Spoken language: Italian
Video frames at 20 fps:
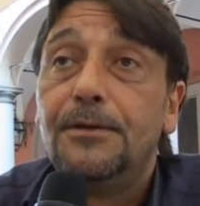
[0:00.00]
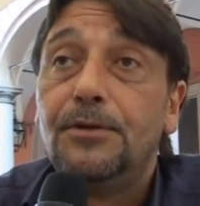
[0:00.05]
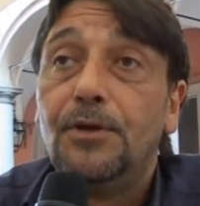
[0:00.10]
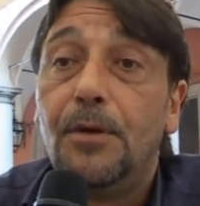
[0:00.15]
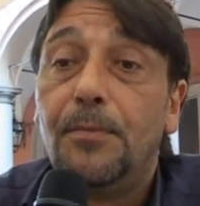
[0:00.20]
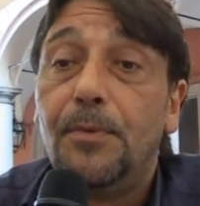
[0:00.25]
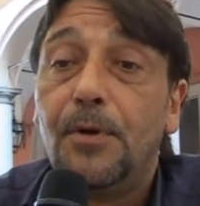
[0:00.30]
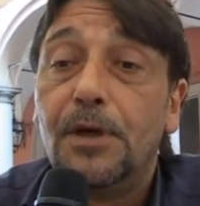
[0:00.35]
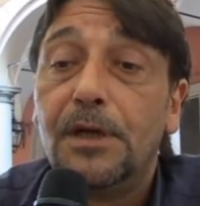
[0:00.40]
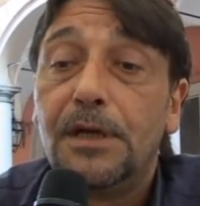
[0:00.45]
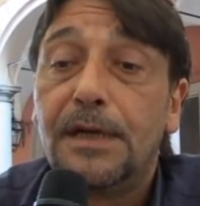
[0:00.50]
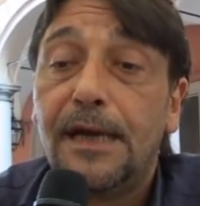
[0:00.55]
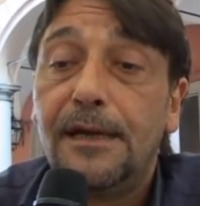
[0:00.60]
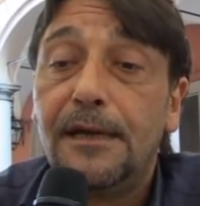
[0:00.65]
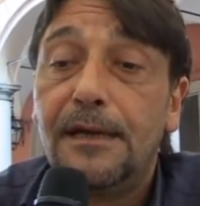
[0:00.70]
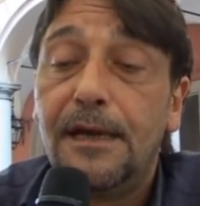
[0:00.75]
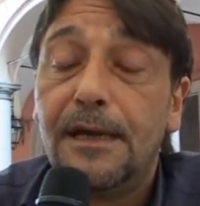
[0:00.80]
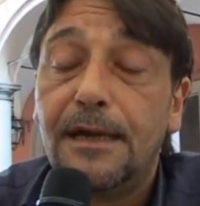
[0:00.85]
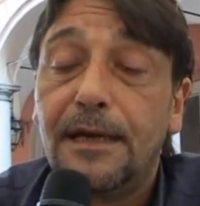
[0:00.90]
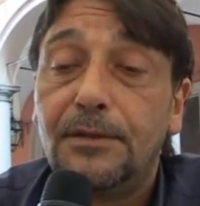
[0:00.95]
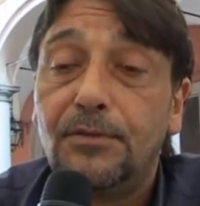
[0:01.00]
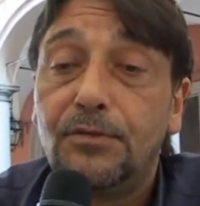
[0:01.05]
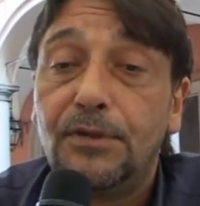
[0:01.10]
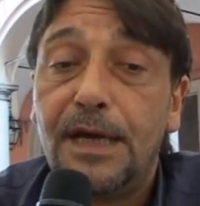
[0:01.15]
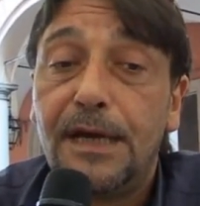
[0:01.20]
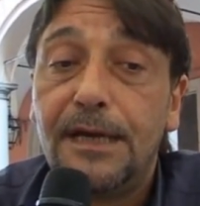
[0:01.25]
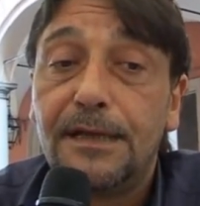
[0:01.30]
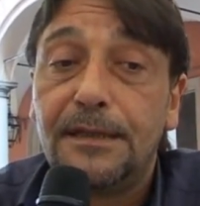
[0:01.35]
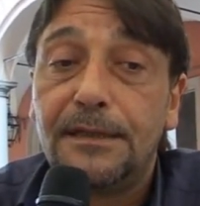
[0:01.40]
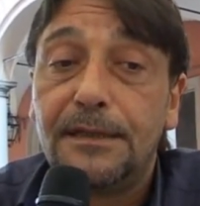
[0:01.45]
dopo il, la
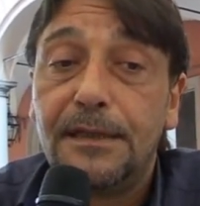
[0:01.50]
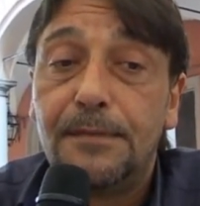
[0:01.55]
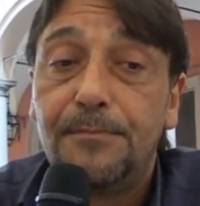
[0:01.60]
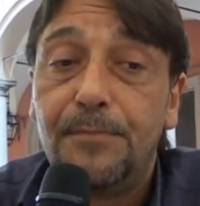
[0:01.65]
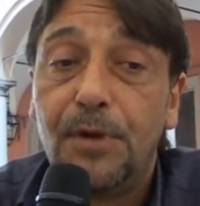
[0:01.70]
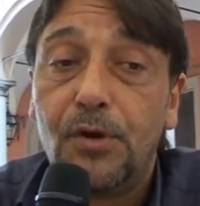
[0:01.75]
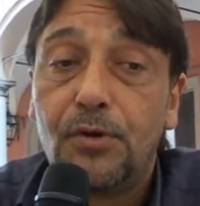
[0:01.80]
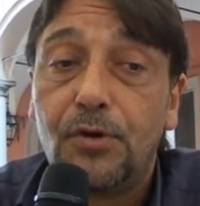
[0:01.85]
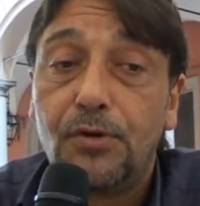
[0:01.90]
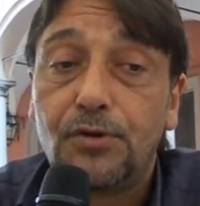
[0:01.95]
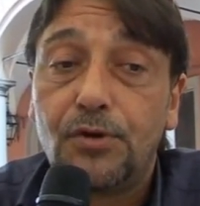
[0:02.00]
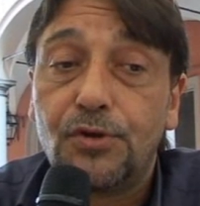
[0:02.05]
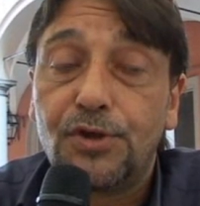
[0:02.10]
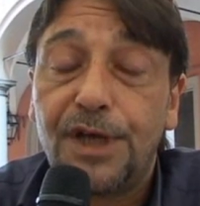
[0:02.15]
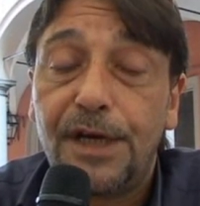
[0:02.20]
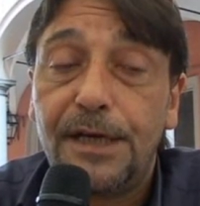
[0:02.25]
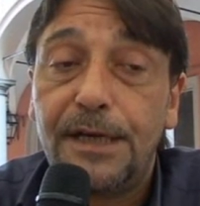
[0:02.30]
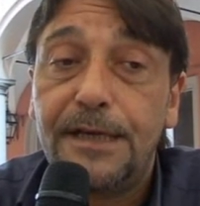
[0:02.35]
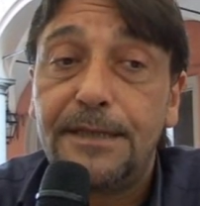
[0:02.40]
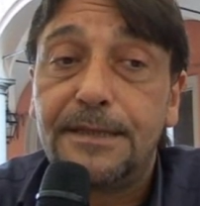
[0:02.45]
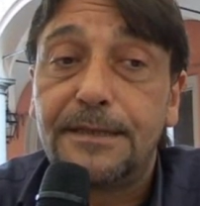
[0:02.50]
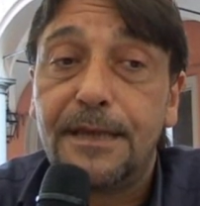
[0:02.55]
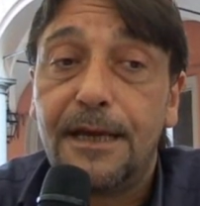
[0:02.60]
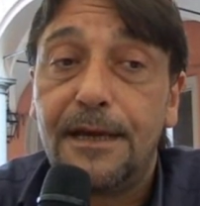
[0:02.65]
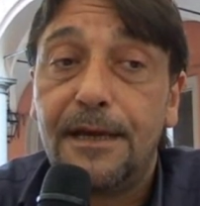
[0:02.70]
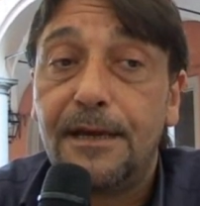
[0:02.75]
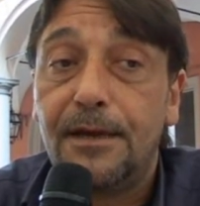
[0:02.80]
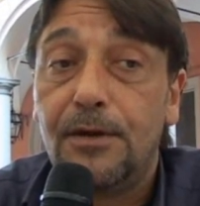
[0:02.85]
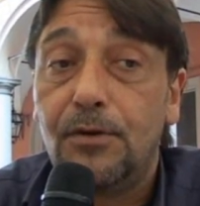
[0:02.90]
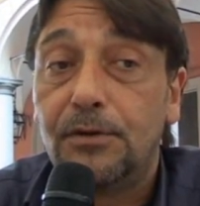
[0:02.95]
caduta anche del blocco
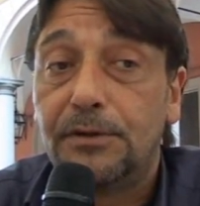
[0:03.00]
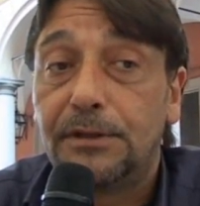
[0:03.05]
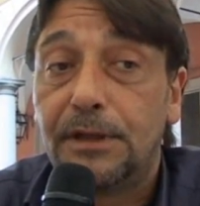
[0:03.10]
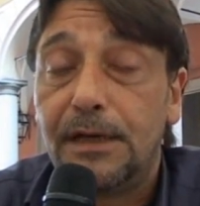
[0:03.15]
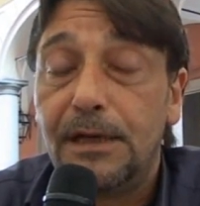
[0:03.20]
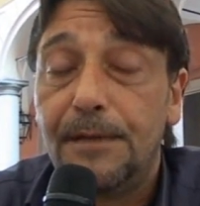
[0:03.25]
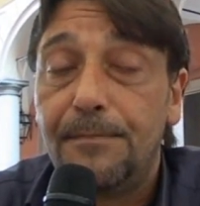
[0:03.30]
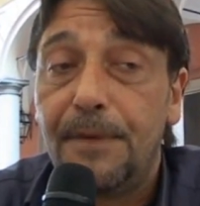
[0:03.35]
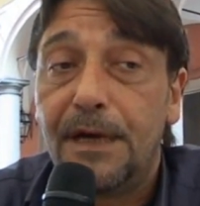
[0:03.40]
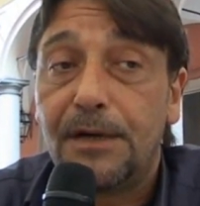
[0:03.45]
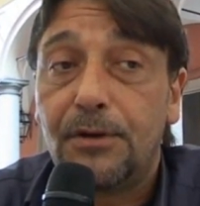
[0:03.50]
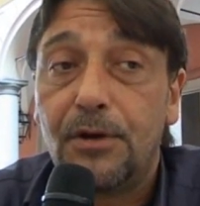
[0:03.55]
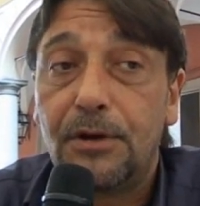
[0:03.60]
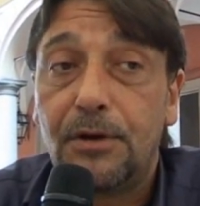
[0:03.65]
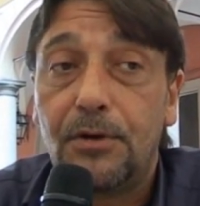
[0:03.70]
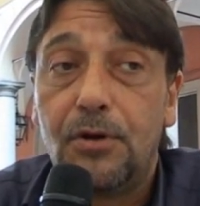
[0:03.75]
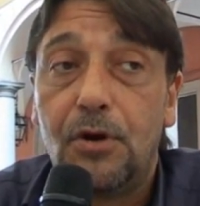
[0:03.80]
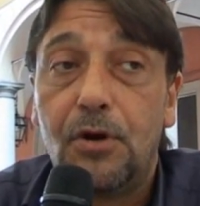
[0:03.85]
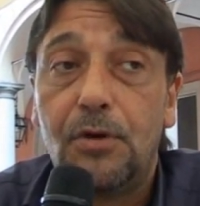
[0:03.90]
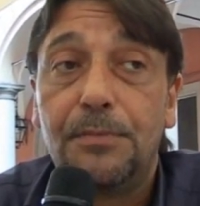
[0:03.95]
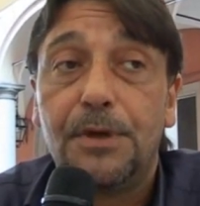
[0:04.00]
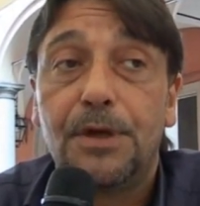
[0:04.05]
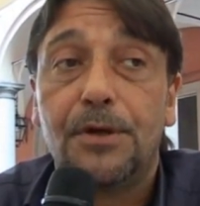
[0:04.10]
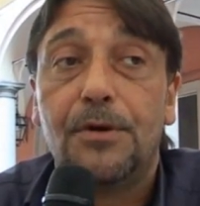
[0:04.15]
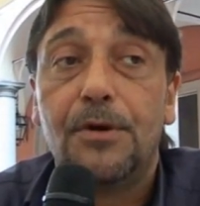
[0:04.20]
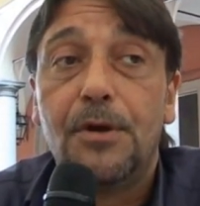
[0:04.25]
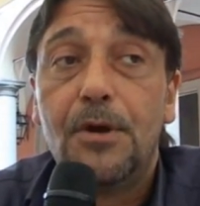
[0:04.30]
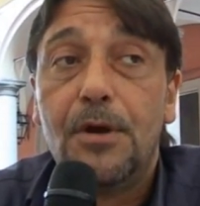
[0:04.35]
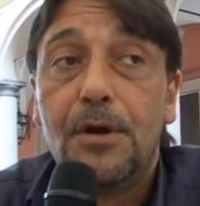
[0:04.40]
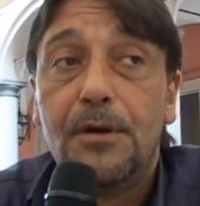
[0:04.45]
socialista, e, eh, oltre all'embargo
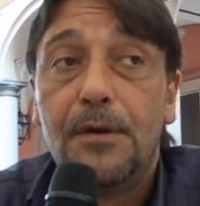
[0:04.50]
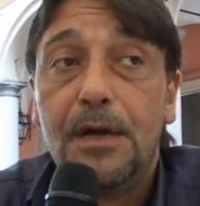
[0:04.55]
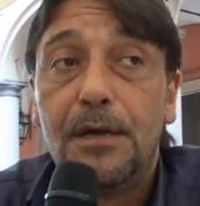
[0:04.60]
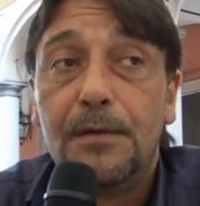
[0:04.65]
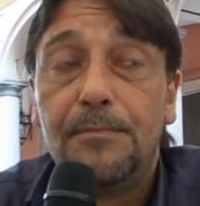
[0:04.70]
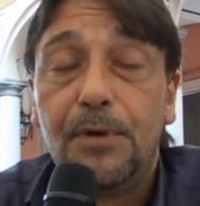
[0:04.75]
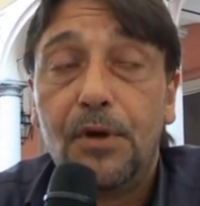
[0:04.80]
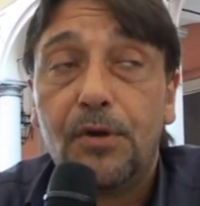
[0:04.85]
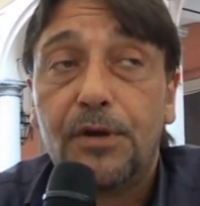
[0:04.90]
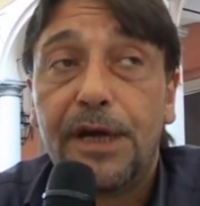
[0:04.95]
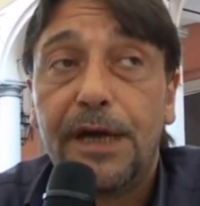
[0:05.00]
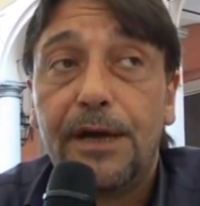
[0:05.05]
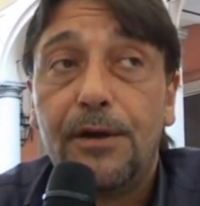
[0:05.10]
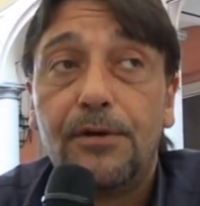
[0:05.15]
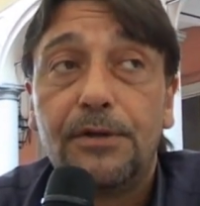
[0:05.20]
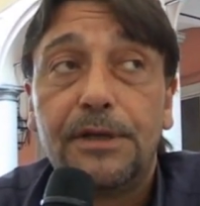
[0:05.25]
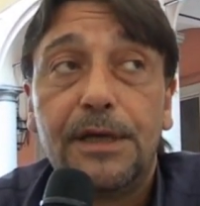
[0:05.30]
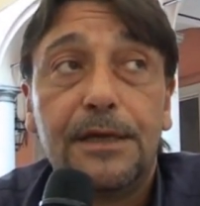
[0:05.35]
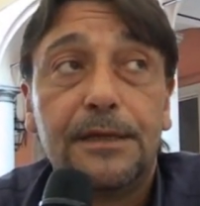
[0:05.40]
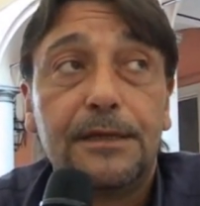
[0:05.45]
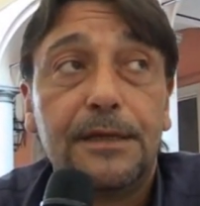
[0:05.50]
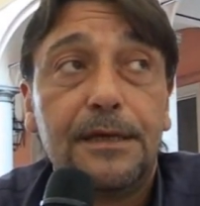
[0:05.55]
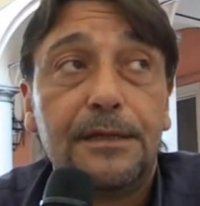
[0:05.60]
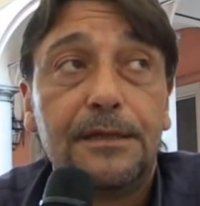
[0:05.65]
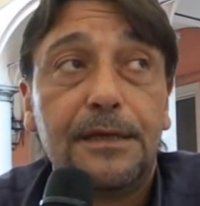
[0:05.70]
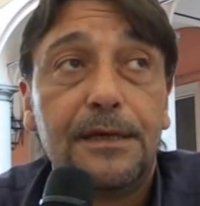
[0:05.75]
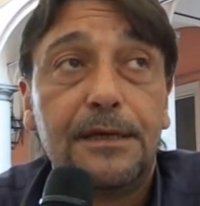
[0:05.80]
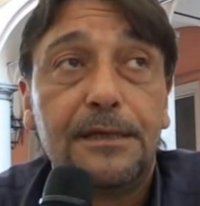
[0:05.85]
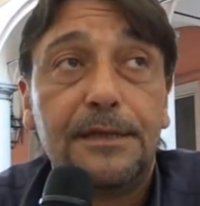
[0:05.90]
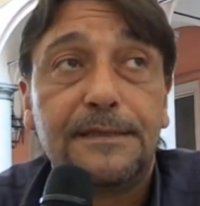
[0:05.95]
economico e eh, il bloccheo de,
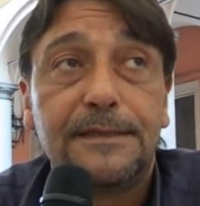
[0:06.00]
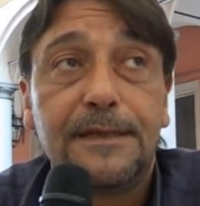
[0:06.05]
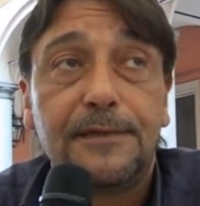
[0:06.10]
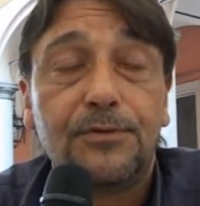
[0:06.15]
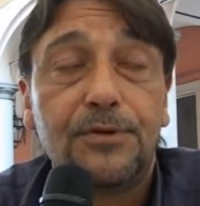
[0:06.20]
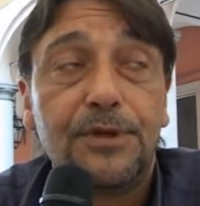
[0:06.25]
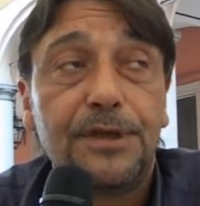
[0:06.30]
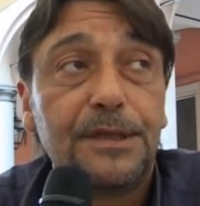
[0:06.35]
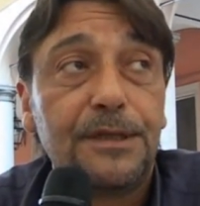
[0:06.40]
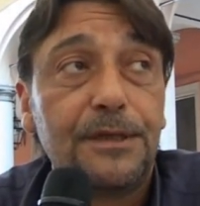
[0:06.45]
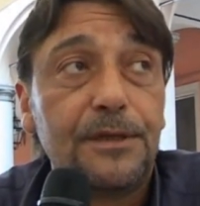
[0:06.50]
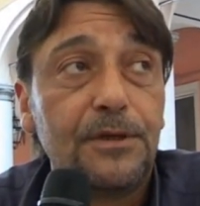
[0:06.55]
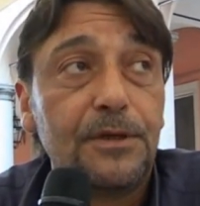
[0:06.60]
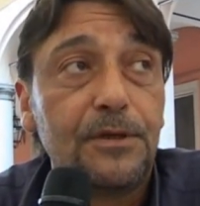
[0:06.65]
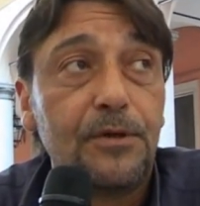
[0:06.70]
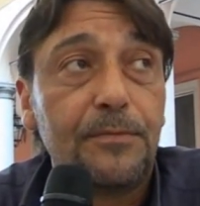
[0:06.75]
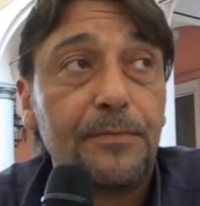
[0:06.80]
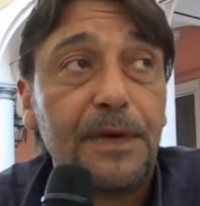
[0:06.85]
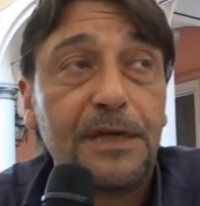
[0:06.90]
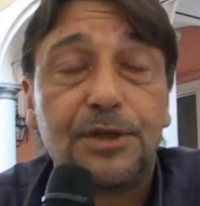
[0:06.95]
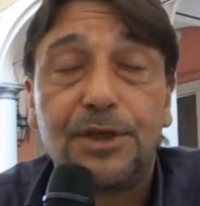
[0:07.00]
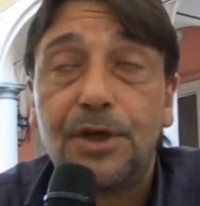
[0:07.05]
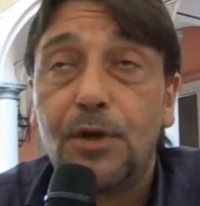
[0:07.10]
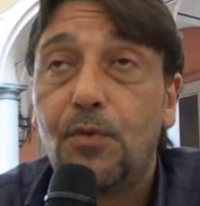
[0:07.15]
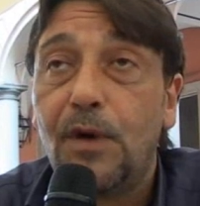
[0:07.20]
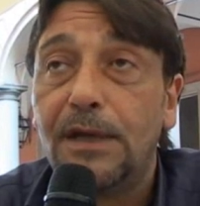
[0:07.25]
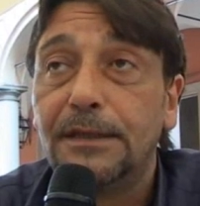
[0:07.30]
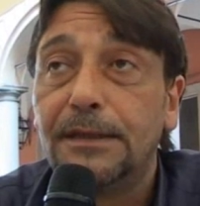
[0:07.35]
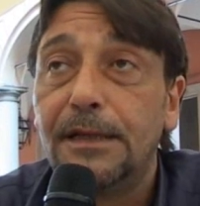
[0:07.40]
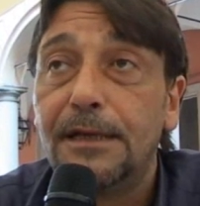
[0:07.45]
de, degli Stati Uniti ormai
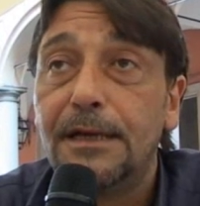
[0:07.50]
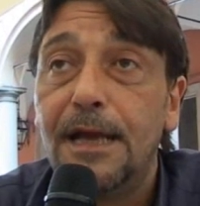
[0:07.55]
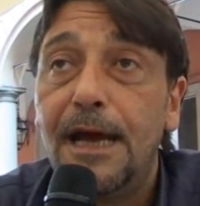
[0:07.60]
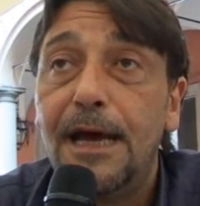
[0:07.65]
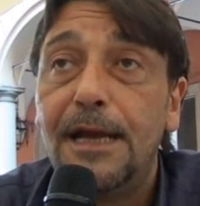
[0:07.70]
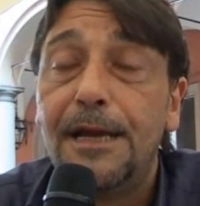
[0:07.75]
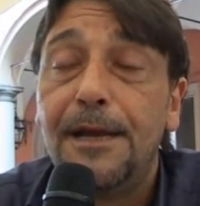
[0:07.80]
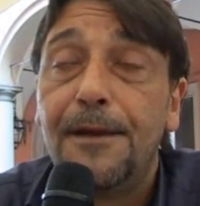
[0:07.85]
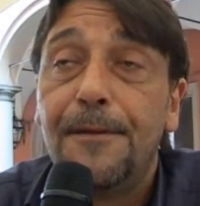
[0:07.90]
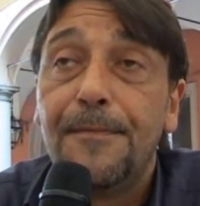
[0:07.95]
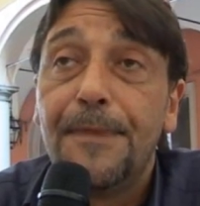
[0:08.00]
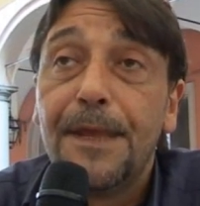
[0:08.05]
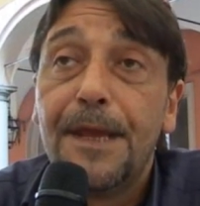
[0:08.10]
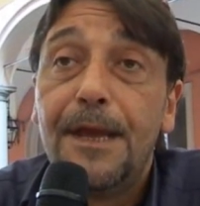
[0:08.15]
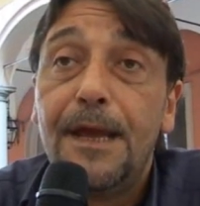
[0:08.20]
cinquantennale.